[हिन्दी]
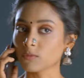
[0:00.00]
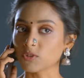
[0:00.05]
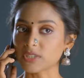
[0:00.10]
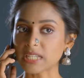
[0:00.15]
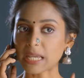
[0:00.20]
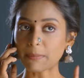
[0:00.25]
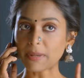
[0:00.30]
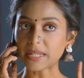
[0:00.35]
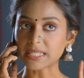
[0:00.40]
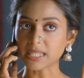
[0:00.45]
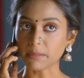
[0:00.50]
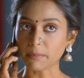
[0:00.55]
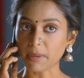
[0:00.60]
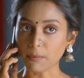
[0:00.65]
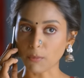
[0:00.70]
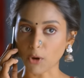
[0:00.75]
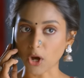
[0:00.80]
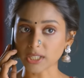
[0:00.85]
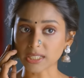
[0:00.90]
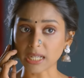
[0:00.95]
उसके पास
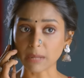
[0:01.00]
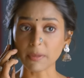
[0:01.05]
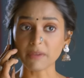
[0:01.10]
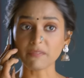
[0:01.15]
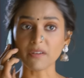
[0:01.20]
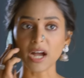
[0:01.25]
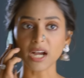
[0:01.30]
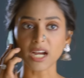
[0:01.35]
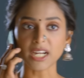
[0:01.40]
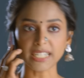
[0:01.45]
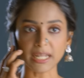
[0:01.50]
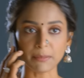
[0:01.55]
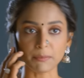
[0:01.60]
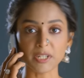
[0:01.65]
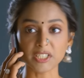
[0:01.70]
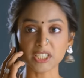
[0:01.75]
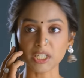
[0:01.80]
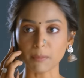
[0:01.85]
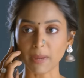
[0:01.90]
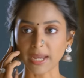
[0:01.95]
समय बहुत कम है वहाँ का
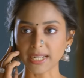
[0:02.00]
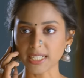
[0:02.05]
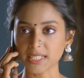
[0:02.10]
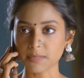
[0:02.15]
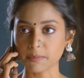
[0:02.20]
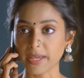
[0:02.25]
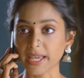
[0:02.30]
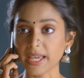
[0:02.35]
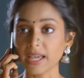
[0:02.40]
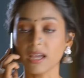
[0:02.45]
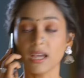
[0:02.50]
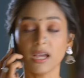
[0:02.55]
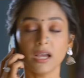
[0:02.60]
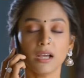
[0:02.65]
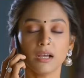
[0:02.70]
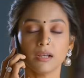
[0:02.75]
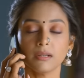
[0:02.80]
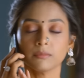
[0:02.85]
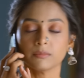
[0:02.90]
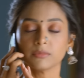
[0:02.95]
टेम्परेचर माइनस में
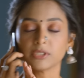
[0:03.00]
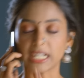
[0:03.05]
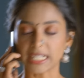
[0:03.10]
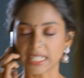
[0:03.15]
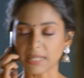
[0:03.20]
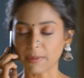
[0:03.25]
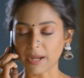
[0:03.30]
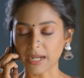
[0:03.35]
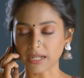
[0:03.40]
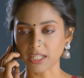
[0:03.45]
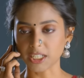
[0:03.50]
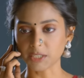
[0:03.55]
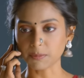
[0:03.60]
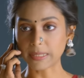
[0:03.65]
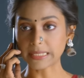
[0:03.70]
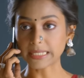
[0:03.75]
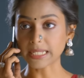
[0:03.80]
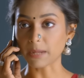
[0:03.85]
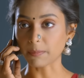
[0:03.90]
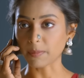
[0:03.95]
है जल्दी भाग
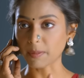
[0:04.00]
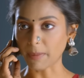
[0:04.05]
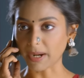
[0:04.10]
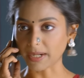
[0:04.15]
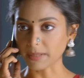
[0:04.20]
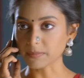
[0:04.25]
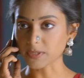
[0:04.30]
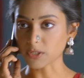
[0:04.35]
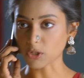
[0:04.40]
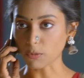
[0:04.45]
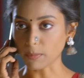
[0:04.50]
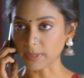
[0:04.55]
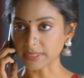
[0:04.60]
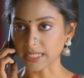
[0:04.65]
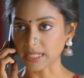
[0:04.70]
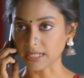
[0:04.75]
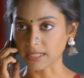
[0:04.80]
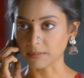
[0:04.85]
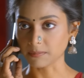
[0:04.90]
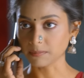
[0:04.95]
करिश्मा सिंह अपनी मैडम से को बचा ले